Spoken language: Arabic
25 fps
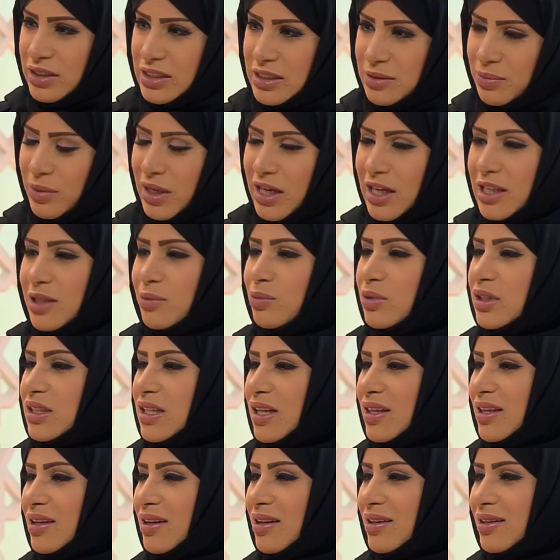استمرت
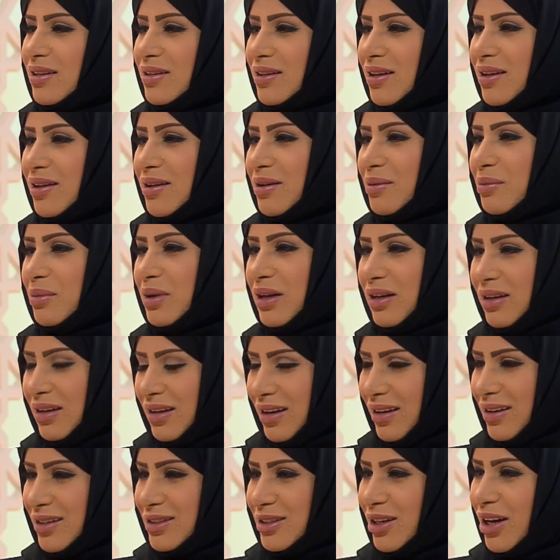لمده ثلاثه ايام احنا
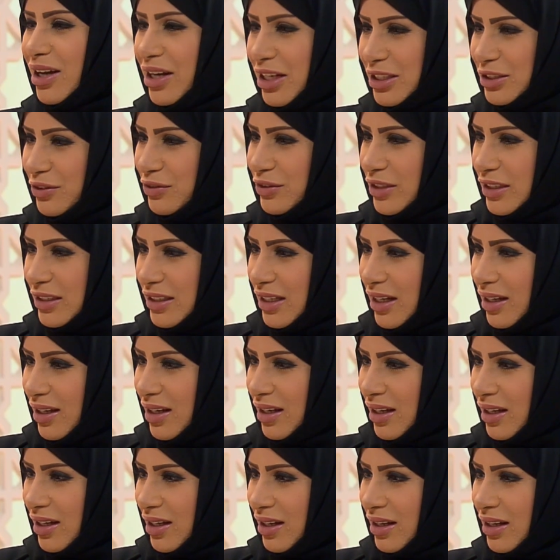يعني انا شفت
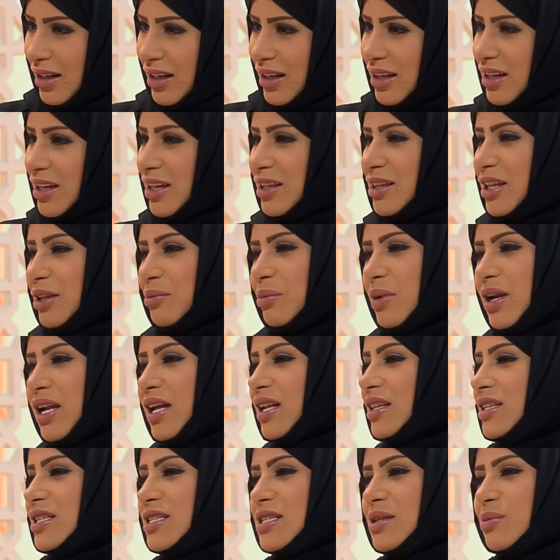التقرير إيه. كنت اتمنى
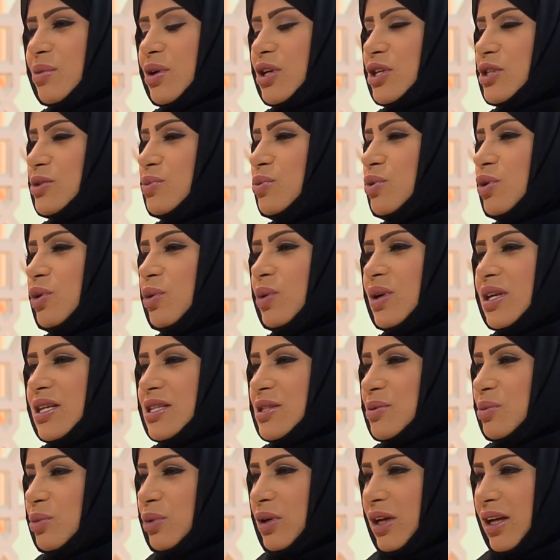ان تستمر اسبوع ولا
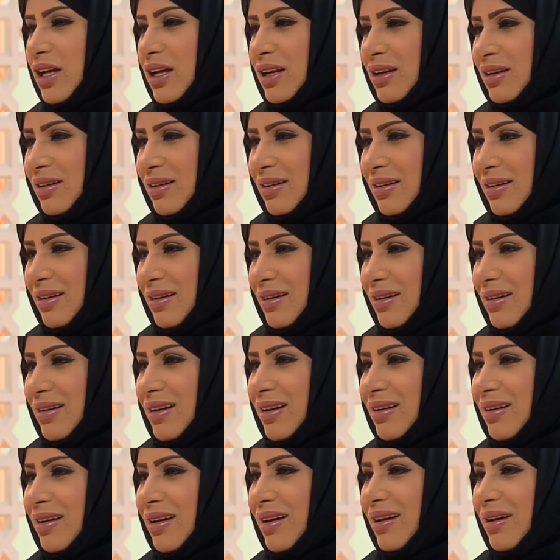اسبوعين
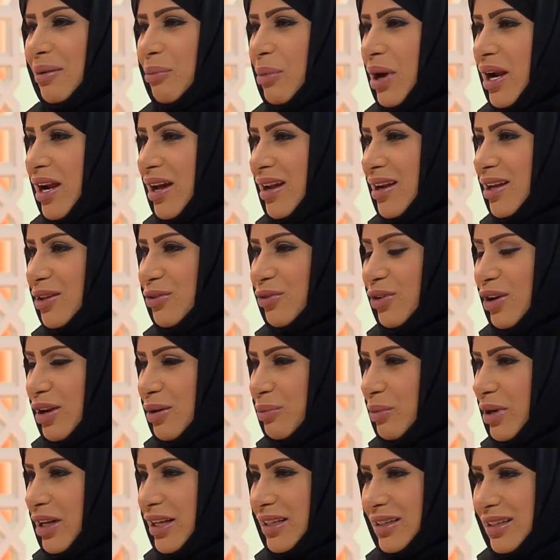لان مرح
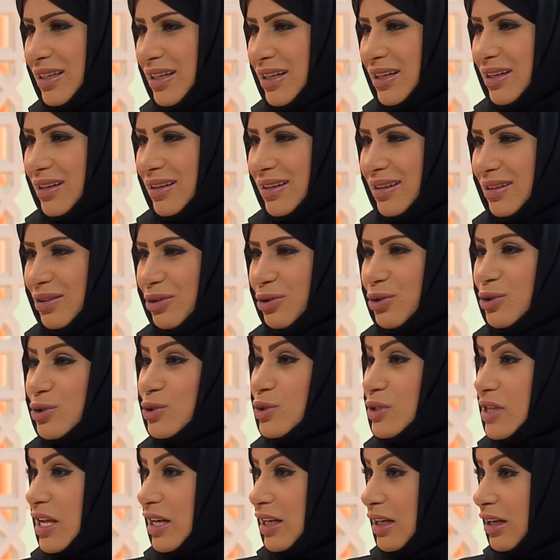الاطفال ما ينتهي شوفي
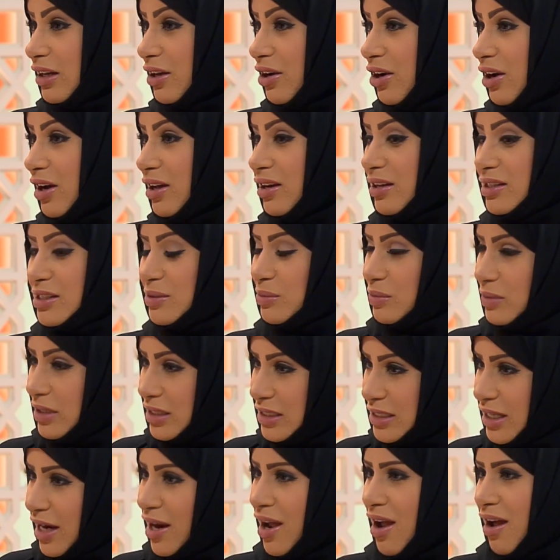خصوصا أك... القراءه لازم
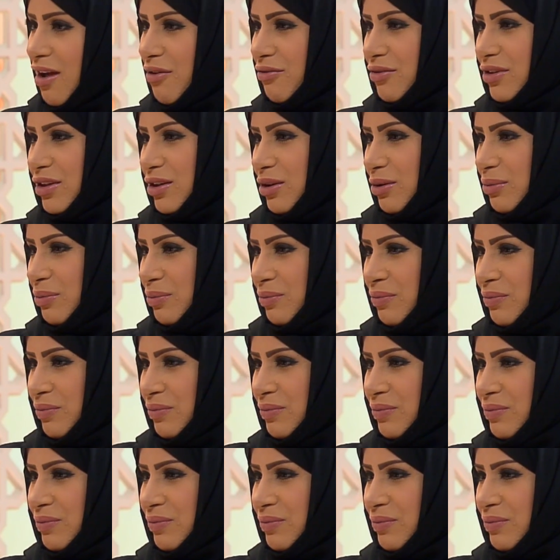نزرعها فيهم اكيد